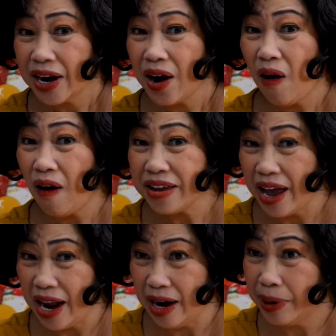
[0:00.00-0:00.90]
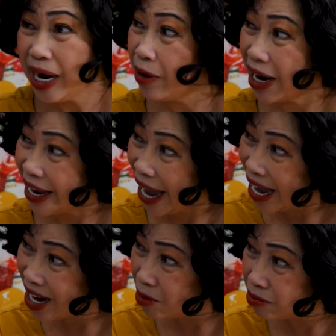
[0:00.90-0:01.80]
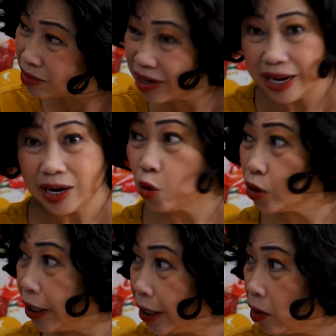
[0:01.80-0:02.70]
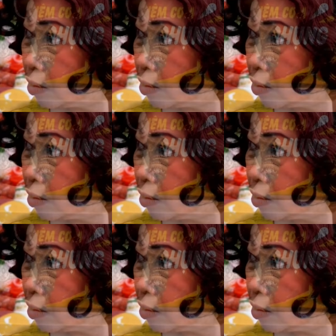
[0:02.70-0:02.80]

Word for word: Nó về là bà đeo vàng giả không Tất nhiên đâu có tiền đâu